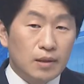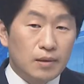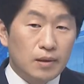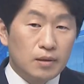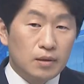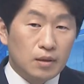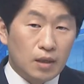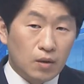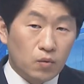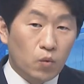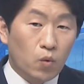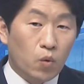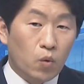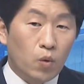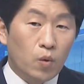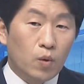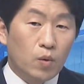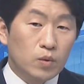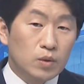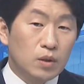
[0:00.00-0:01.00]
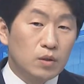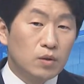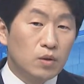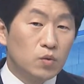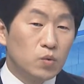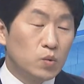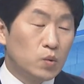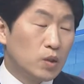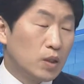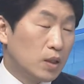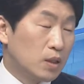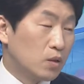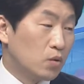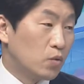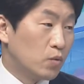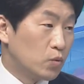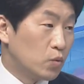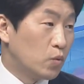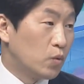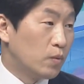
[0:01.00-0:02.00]
사퇴를 하고 선거운동을
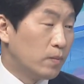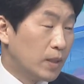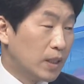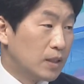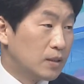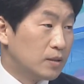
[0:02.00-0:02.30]
하라고 또 네.